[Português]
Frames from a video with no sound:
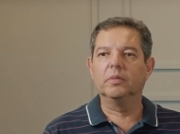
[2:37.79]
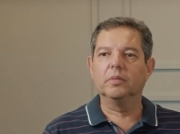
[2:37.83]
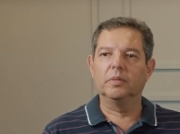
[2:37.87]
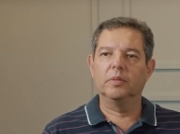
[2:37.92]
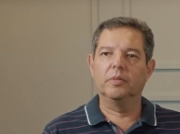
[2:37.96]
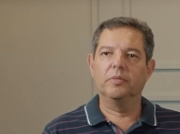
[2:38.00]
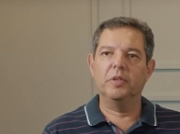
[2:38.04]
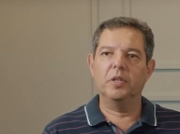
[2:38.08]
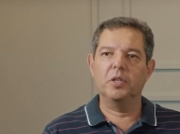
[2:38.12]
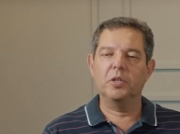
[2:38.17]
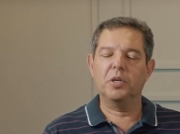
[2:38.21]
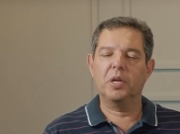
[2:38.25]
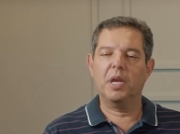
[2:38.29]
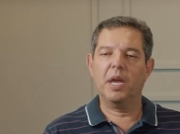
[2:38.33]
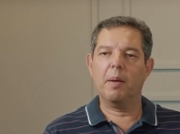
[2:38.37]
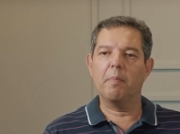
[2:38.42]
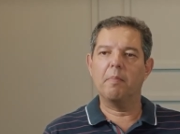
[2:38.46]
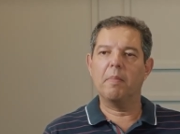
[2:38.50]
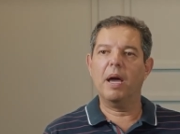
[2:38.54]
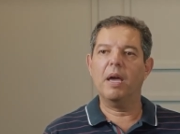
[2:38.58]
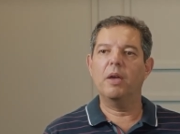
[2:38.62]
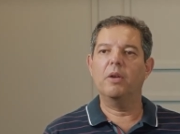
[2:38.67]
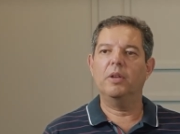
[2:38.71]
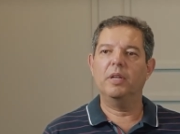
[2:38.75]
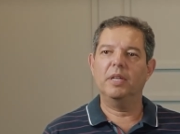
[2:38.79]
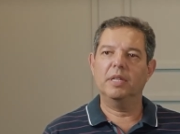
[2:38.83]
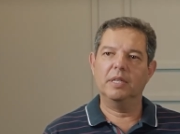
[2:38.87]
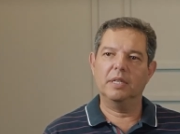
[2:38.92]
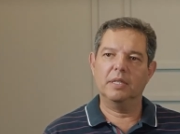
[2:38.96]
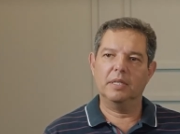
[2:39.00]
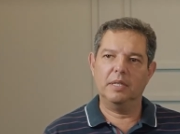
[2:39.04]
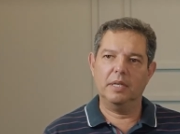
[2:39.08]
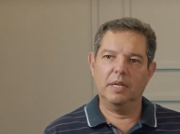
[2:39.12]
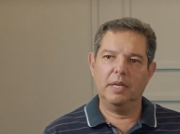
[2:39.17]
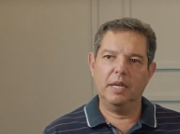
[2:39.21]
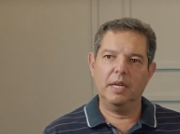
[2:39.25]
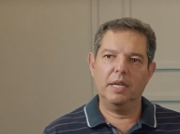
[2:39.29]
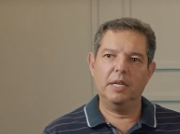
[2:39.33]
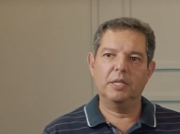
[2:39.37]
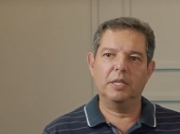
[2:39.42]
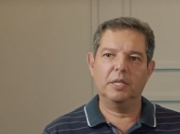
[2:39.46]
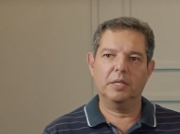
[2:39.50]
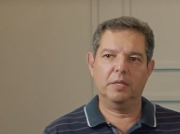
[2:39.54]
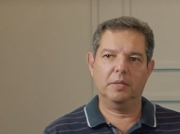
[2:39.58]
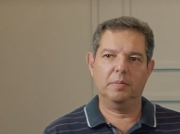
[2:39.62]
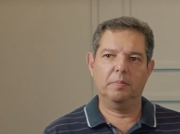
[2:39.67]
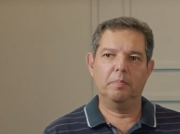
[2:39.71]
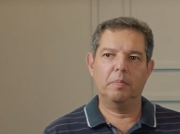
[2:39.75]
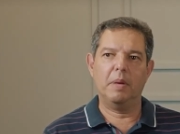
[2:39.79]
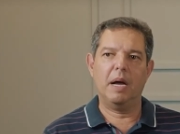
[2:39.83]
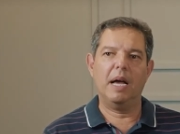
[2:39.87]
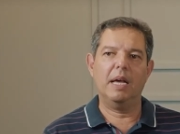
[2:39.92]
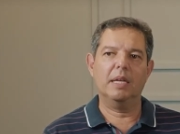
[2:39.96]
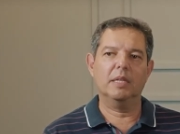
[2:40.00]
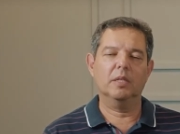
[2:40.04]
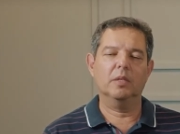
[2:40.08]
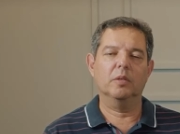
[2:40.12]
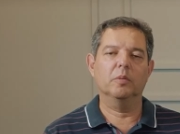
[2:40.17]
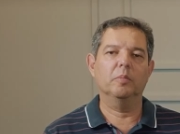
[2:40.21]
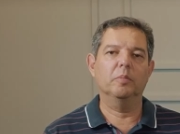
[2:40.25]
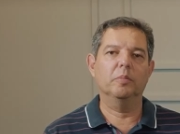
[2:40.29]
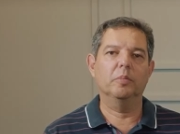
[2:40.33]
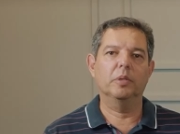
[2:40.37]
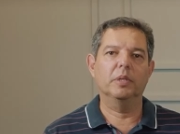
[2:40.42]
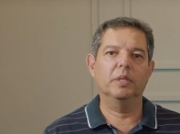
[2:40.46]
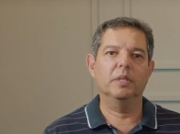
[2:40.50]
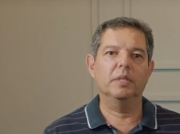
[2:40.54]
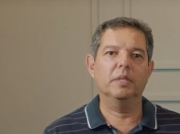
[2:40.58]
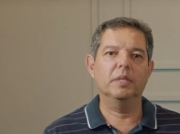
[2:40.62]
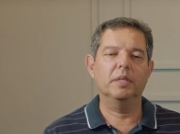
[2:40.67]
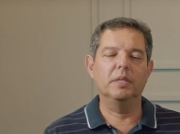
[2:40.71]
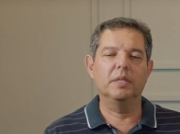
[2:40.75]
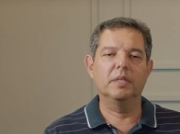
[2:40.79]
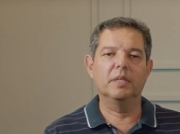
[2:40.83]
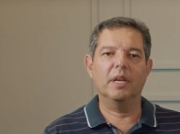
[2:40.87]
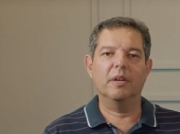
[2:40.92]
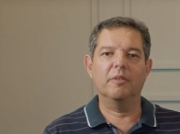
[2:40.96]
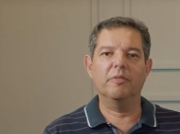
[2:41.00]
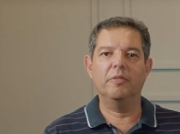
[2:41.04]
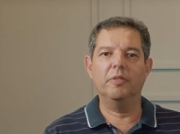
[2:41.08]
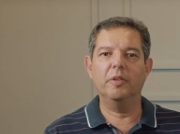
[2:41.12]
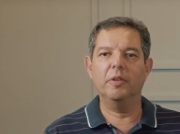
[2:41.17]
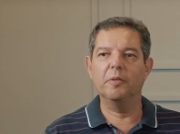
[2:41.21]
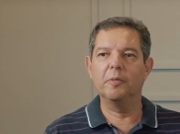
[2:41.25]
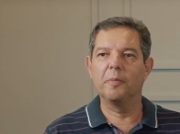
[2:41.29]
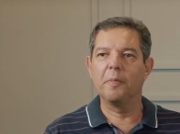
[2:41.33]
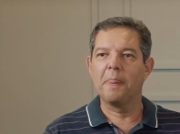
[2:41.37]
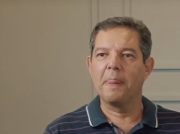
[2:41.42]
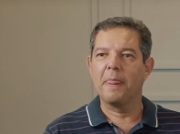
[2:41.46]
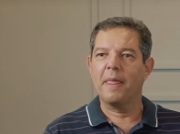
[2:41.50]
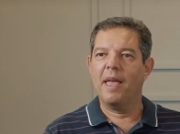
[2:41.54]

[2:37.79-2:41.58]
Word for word: eu vejo que a maioria das igrejas passam por esse desafio,